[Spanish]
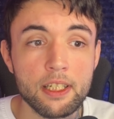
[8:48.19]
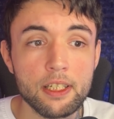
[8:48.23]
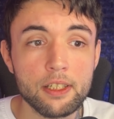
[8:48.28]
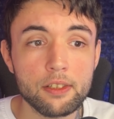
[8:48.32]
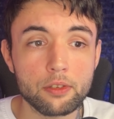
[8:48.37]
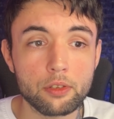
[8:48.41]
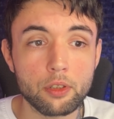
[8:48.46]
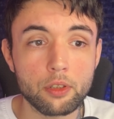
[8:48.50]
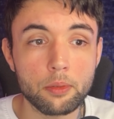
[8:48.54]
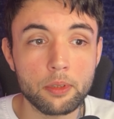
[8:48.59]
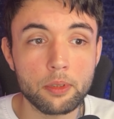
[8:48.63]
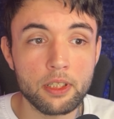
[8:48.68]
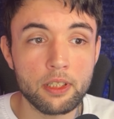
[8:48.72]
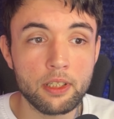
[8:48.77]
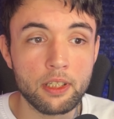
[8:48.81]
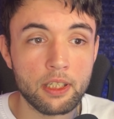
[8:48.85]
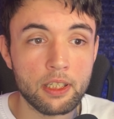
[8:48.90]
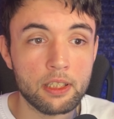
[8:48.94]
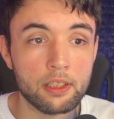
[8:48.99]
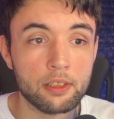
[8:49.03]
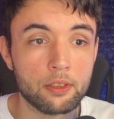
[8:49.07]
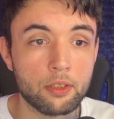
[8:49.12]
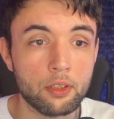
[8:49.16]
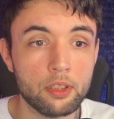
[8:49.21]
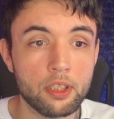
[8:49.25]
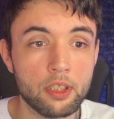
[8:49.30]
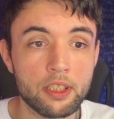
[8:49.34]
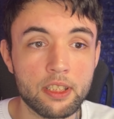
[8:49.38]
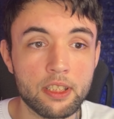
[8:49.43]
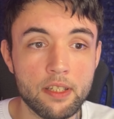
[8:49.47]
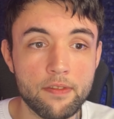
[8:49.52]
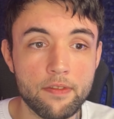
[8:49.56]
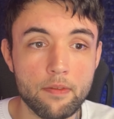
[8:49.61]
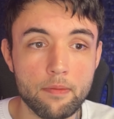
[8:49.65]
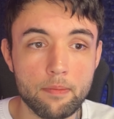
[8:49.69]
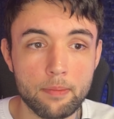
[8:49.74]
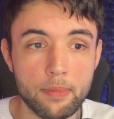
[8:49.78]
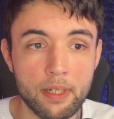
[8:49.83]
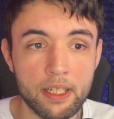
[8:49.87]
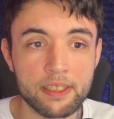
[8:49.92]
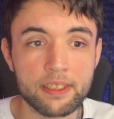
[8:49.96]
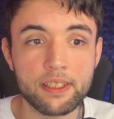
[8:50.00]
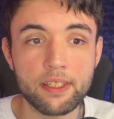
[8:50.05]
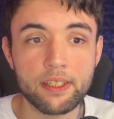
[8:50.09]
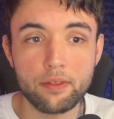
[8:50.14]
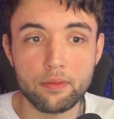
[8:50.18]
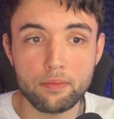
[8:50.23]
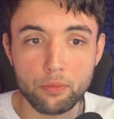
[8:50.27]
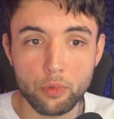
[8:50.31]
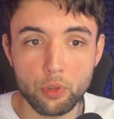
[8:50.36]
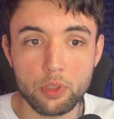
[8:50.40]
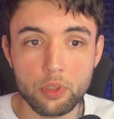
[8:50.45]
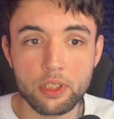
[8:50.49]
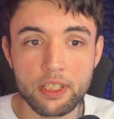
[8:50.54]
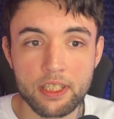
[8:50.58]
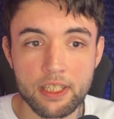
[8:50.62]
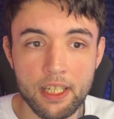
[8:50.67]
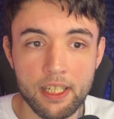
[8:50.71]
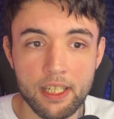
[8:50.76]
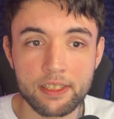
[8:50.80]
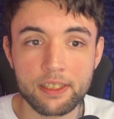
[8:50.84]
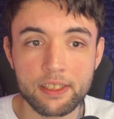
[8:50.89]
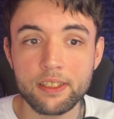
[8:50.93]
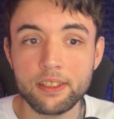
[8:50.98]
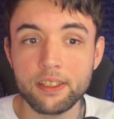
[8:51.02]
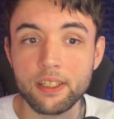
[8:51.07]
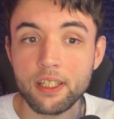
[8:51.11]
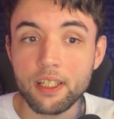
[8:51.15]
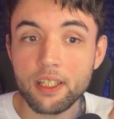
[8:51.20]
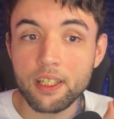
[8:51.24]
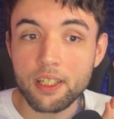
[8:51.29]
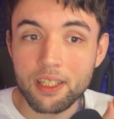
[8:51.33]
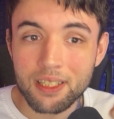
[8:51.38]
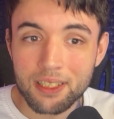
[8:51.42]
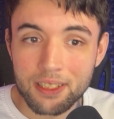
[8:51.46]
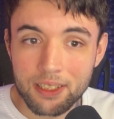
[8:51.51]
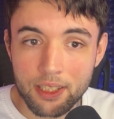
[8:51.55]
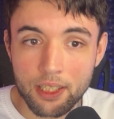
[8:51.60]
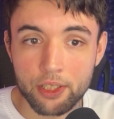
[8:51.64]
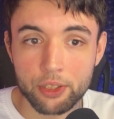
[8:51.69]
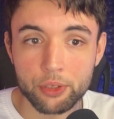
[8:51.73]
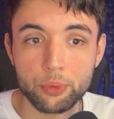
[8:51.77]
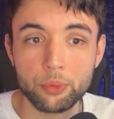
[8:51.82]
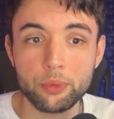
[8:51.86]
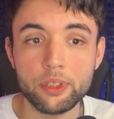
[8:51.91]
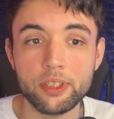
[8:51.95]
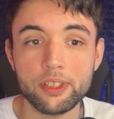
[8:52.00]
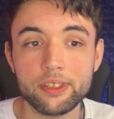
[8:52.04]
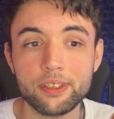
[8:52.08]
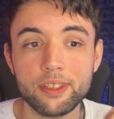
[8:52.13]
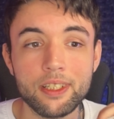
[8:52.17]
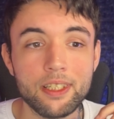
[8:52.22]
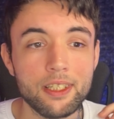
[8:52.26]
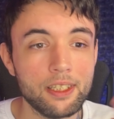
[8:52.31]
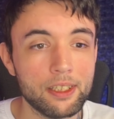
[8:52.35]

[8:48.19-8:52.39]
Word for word: sobre el Collective Basset Multi-Asset Treasuries.